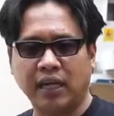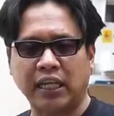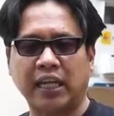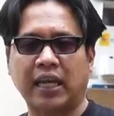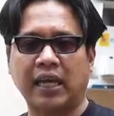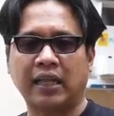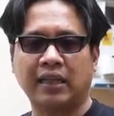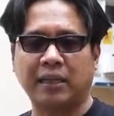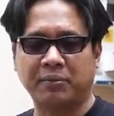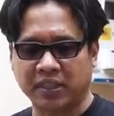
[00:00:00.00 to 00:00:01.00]
dikit-dikit,
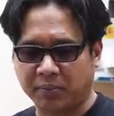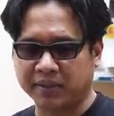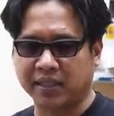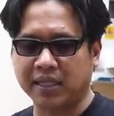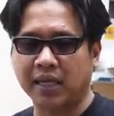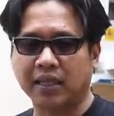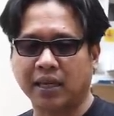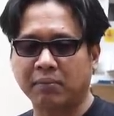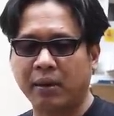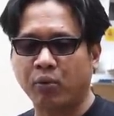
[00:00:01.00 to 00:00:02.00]
tipis-tipis aja
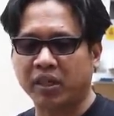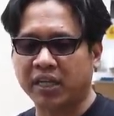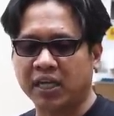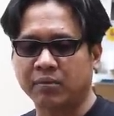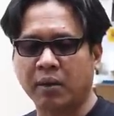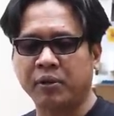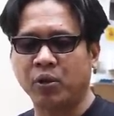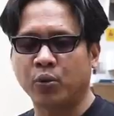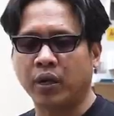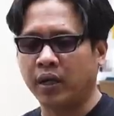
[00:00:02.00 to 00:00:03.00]
gantengin BMW E36
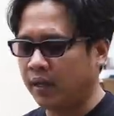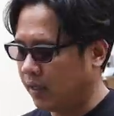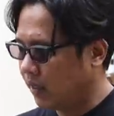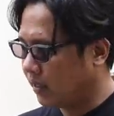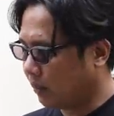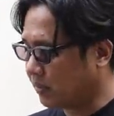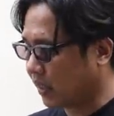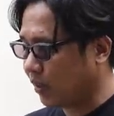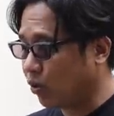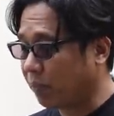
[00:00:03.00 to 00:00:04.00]
Cabrio gue. Tapi
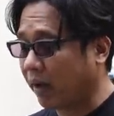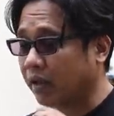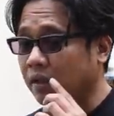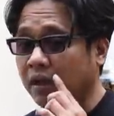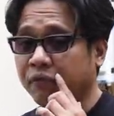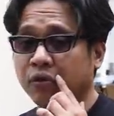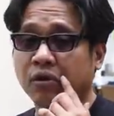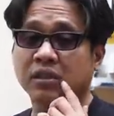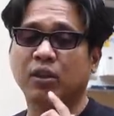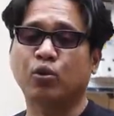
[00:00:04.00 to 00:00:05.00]
sekarang gue pengen
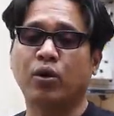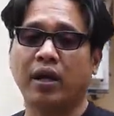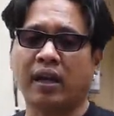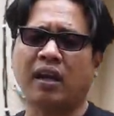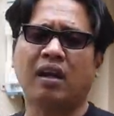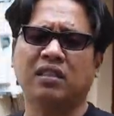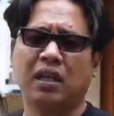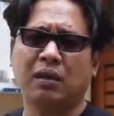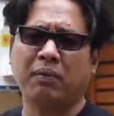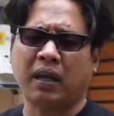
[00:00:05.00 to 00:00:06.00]
nge-review keseluruhan, enak gak
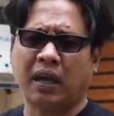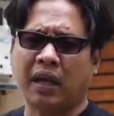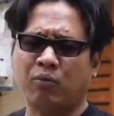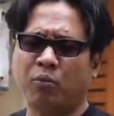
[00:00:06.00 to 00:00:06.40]
sih pakai